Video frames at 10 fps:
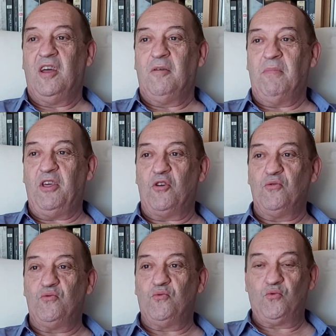me dijo
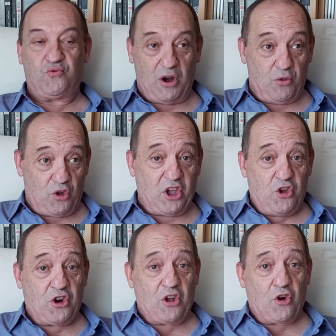un, saludo que
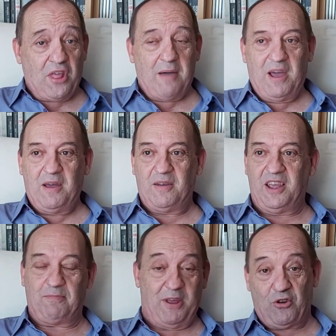yo recordaba,
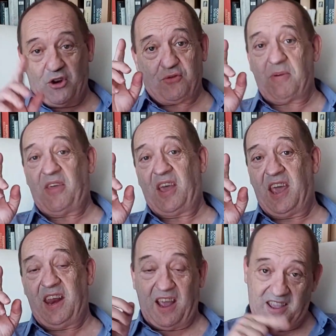y, pero que no sabía de
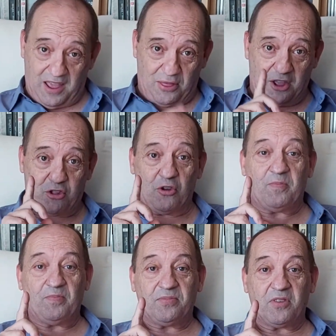qué era. Y es de esto.
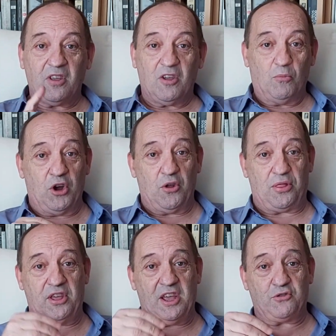Buenos
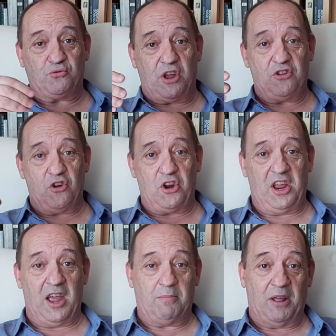días, su señoría,